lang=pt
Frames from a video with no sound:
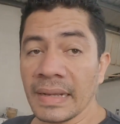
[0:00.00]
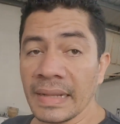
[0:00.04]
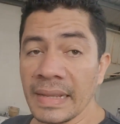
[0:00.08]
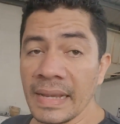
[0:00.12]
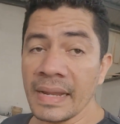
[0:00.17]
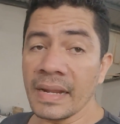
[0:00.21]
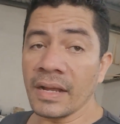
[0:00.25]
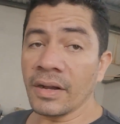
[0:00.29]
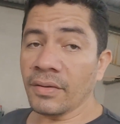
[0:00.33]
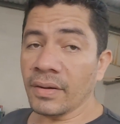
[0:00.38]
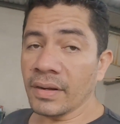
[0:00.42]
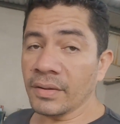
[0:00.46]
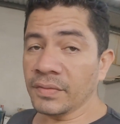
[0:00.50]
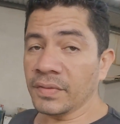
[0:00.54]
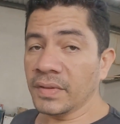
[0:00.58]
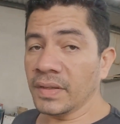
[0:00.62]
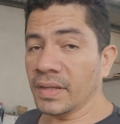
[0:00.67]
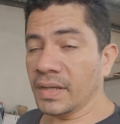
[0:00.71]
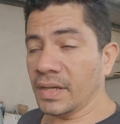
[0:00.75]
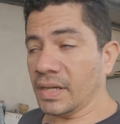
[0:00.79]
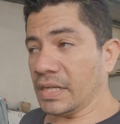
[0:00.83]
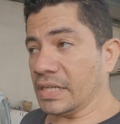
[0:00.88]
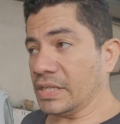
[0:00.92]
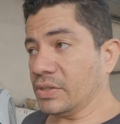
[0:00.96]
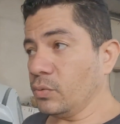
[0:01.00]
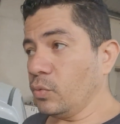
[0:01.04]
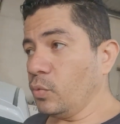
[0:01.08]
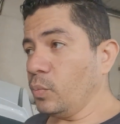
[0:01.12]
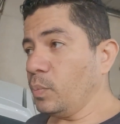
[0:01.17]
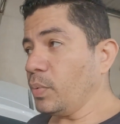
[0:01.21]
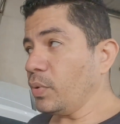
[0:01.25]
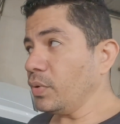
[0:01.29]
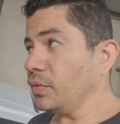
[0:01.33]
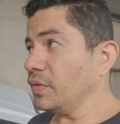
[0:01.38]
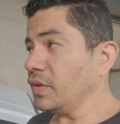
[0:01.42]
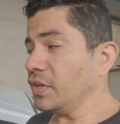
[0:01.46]
Galera, agora é o seguinte, o
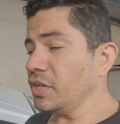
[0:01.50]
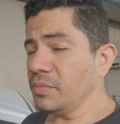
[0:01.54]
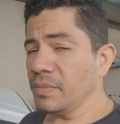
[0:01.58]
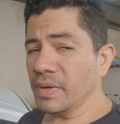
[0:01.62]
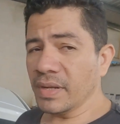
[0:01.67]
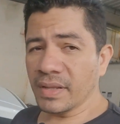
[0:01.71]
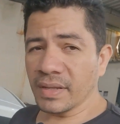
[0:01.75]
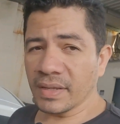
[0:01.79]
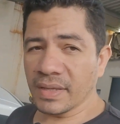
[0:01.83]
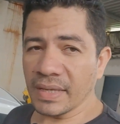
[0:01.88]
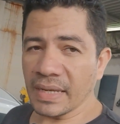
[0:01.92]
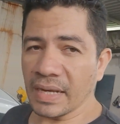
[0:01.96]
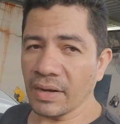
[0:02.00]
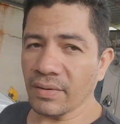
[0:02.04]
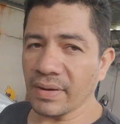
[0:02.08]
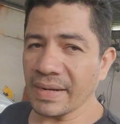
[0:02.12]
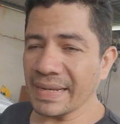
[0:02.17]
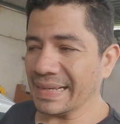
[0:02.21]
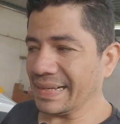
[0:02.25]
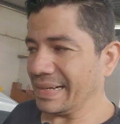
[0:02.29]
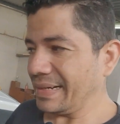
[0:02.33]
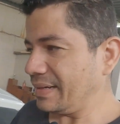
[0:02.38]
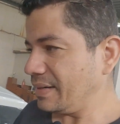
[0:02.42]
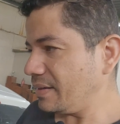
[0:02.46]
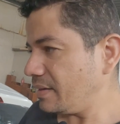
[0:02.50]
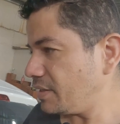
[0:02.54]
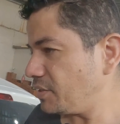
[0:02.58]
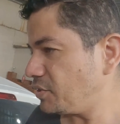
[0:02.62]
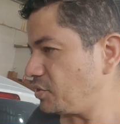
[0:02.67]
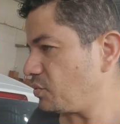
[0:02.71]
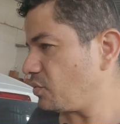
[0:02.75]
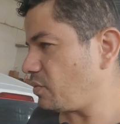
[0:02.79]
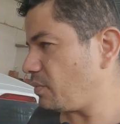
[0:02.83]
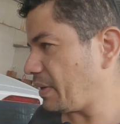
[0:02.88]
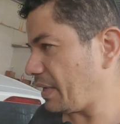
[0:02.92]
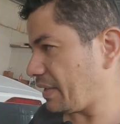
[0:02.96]
procedimento aqui agora,
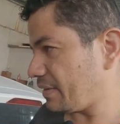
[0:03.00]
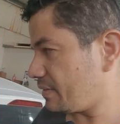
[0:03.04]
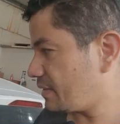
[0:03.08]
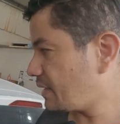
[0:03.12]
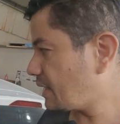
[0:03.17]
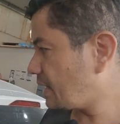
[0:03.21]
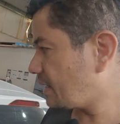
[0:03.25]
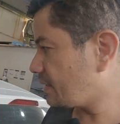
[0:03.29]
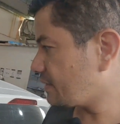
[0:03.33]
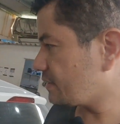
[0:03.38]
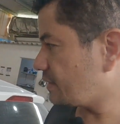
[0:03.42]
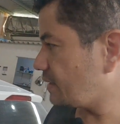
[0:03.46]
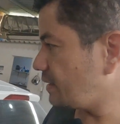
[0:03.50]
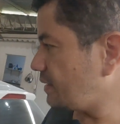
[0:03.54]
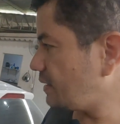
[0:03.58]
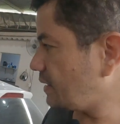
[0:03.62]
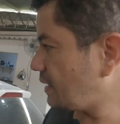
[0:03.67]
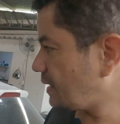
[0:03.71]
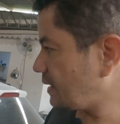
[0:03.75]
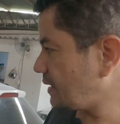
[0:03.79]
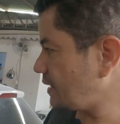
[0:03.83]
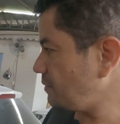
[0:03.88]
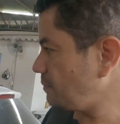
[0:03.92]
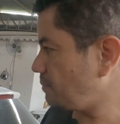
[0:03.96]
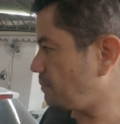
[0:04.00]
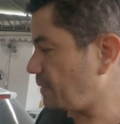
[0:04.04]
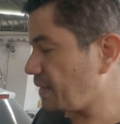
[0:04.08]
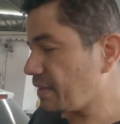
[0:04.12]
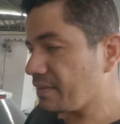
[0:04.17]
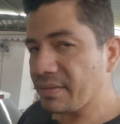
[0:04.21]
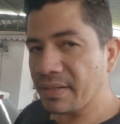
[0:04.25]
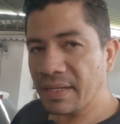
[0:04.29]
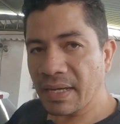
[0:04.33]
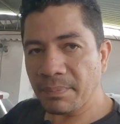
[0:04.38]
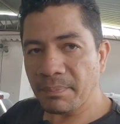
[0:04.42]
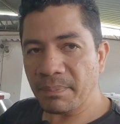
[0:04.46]
antes de começar, seria a
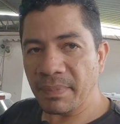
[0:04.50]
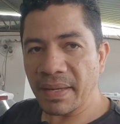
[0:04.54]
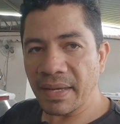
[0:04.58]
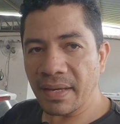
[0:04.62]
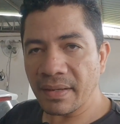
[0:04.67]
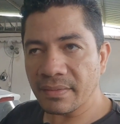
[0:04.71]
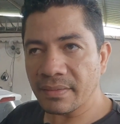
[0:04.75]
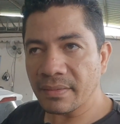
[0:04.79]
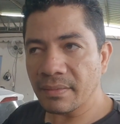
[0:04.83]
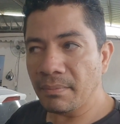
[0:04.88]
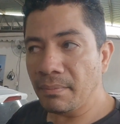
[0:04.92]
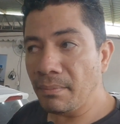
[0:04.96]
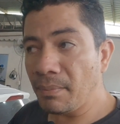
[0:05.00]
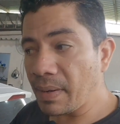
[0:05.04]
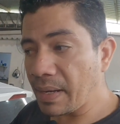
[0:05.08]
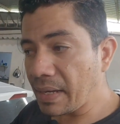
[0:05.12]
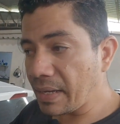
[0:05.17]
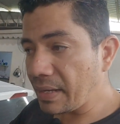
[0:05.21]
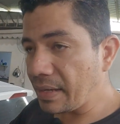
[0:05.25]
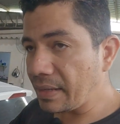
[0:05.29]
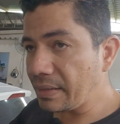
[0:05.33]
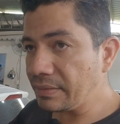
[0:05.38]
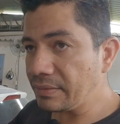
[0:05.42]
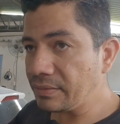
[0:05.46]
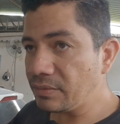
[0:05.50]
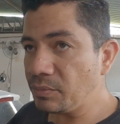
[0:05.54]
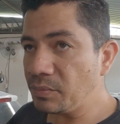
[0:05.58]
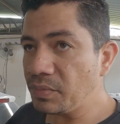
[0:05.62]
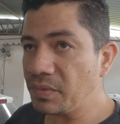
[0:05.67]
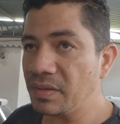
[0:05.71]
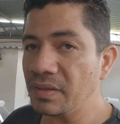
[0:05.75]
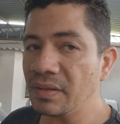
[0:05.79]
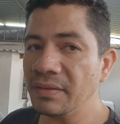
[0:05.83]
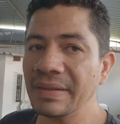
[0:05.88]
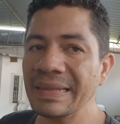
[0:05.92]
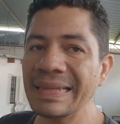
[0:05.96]
limpeza da peça, mas não
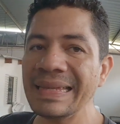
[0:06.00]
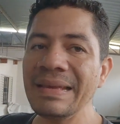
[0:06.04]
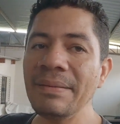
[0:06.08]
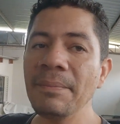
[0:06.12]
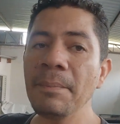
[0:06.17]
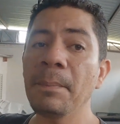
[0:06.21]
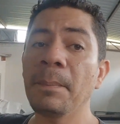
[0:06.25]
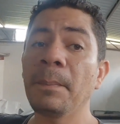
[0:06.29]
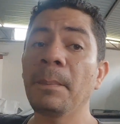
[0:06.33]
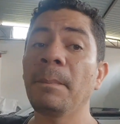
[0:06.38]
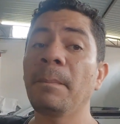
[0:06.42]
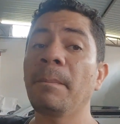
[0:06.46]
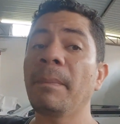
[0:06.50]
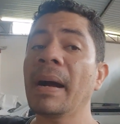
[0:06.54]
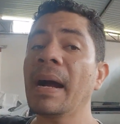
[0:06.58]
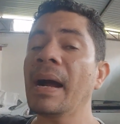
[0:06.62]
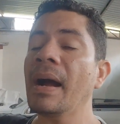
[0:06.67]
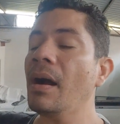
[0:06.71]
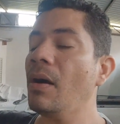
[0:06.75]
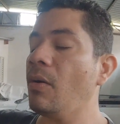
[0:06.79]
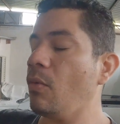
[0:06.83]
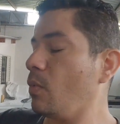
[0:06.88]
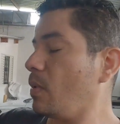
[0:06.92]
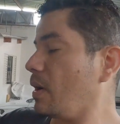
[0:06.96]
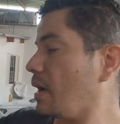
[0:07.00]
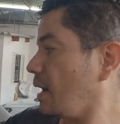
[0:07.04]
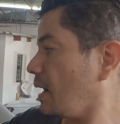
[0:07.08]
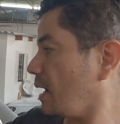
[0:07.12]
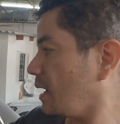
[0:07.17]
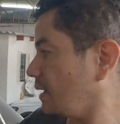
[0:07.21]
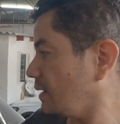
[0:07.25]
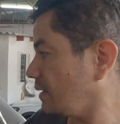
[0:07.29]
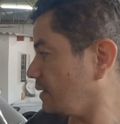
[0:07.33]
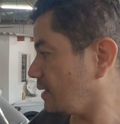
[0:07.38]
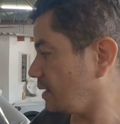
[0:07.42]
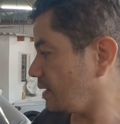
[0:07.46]
precisa limpar o
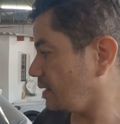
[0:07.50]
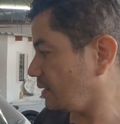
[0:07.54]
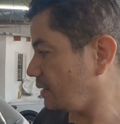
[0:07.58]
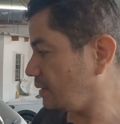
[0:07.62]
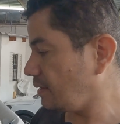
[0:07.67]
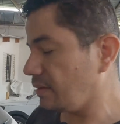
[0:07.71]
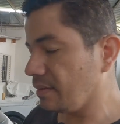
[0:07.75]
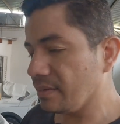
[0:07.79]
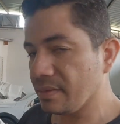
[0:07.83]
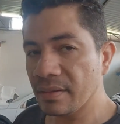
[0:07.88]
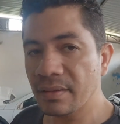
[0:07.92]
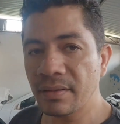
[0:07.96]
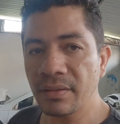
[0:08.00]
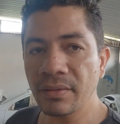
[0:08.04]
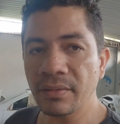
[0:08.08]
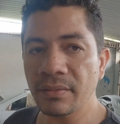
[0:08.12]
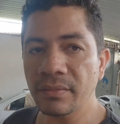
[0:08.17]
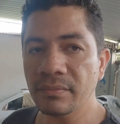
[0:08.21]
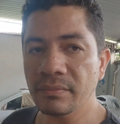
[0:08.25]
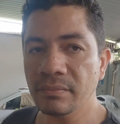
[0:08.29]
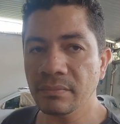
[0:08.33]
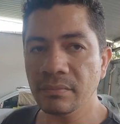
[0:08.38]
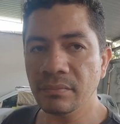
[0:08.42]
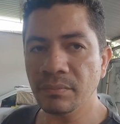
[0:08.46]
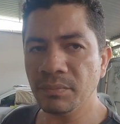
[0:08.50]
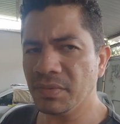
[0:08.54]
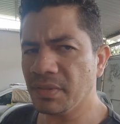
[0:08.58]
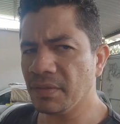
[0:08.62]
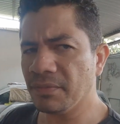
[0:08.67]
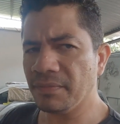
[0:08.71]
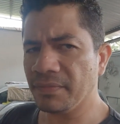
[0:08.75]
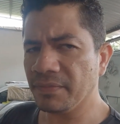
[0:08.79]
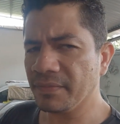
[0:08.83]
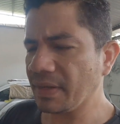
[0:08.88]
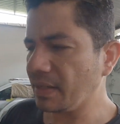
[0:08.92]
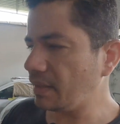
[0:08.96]
carro inteirinho, entendeu? Não
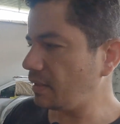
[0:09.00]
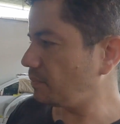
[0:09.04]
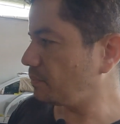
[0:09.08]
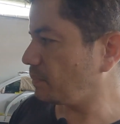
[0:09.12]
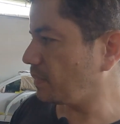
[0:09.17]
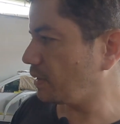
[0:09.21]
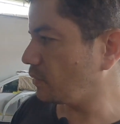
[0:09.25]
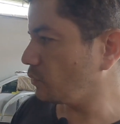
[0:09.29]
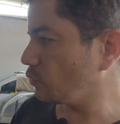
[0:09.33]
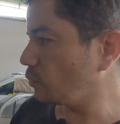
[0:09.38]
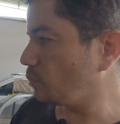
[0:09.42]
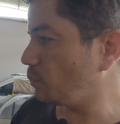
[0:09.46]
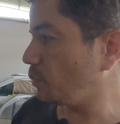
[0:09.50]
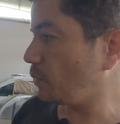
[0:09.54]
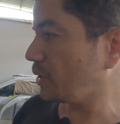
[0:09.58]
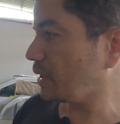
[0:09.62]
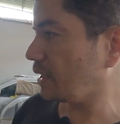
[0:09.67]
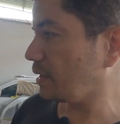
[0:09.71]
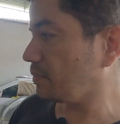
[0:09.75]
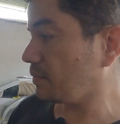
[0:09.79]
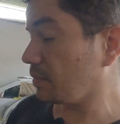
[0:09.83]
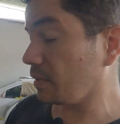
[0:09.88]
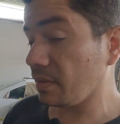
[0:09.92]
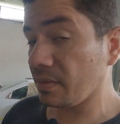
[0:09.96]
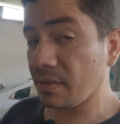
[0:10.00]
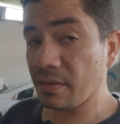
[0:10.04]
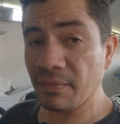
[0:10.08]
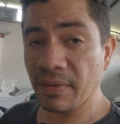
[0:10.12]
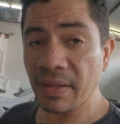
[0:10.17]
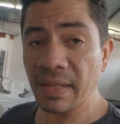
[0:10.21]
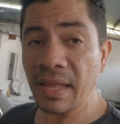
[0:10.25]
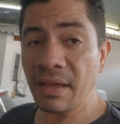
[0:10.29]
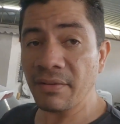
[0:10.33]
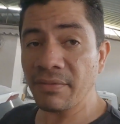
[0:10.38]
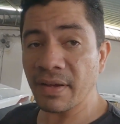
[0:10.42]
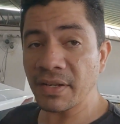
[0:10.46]
precisa ficar limpando tudo, por quê? Porque você
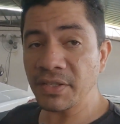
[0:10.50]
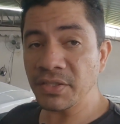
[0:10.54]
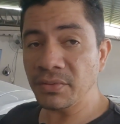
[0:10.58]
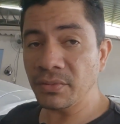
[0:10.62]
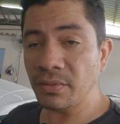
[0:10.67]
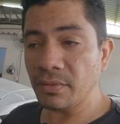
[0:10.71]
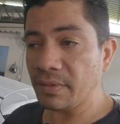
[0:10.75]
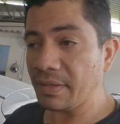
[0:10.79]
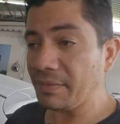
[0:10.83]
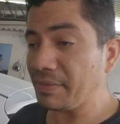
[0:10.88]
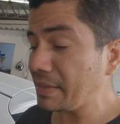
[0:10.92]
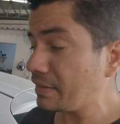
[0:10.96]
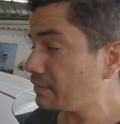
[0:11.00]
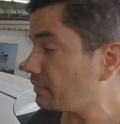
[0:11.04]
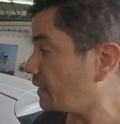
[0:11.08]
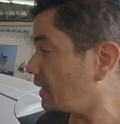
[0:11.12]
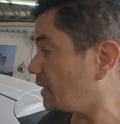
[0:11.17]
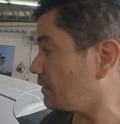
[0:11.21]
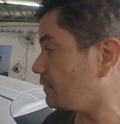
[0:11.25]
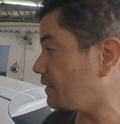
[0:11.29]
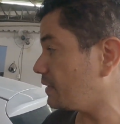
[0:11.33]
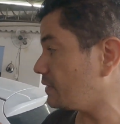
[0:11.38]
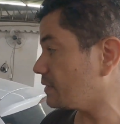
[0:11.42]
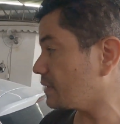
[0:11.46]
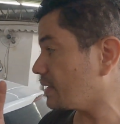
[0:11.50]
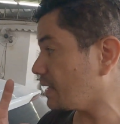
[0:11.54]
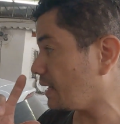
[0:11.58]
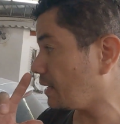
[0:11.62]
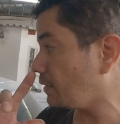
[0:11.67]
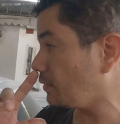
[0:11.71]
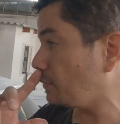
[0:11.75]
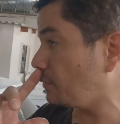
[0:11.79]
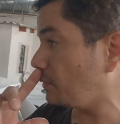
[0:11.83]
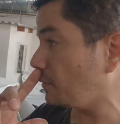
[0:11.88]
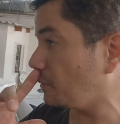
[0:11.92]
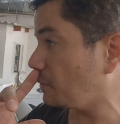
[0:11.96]
vai lavar de novo, na verdade você vai lavar esse
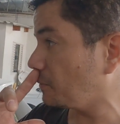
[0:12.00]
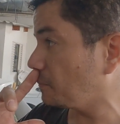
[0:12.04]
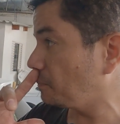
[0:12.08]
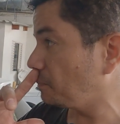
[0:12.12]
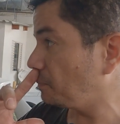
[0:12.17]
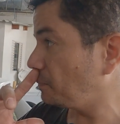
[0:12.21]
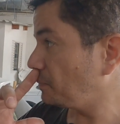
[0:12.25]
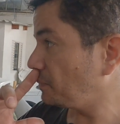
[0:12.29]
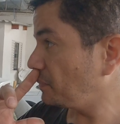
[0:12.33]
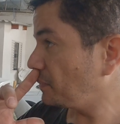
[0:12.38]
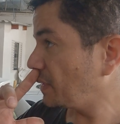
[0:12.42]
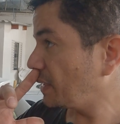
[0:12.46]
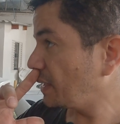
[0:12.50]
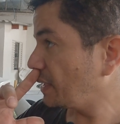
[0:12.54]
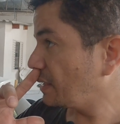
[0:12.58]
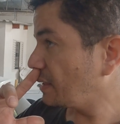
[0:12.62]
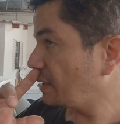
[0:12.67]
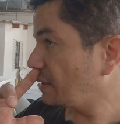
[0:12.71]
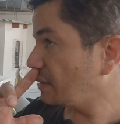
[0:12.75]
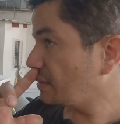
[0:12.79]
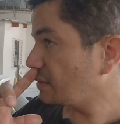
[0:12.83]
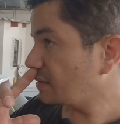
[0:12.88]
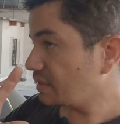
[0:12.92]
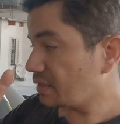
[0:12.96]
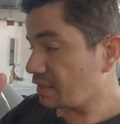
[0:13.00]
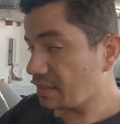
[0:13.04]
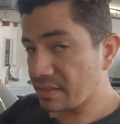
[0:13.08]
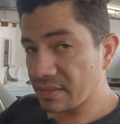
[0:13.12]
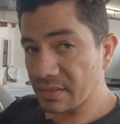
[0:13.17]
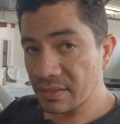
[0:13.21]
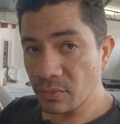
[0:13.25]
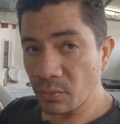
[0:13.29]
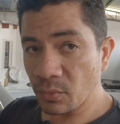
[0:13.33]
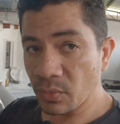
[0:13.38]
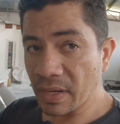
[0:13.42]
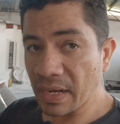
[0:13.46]
carro
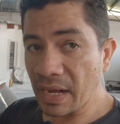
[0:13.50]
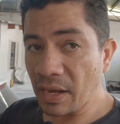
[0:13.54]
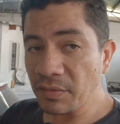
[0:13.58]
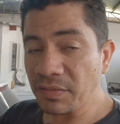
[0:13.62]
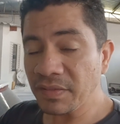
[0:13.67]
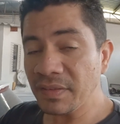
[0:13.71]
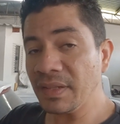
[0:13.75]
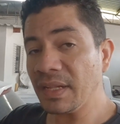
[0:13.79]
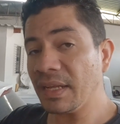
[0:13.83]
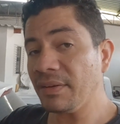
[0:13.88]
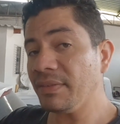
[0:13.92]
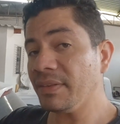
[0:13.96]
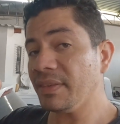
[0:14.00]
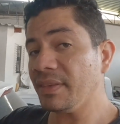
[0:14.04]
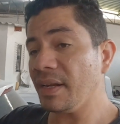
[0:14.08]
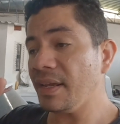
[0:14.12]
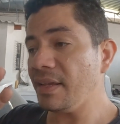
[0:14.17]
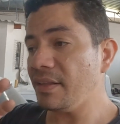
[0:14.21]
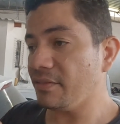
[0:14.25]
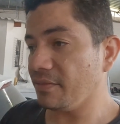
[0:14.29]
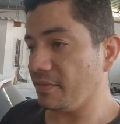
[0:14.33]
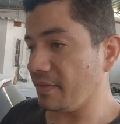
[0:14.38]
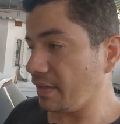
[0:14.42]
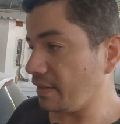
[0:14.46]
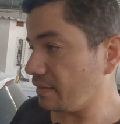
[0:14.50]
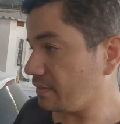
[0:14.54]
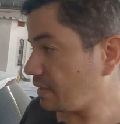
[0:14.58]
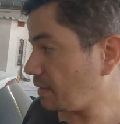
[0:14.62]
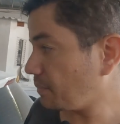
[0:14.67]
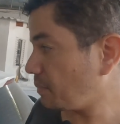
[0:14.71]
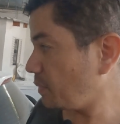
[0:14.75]
o carro se lava três vezes.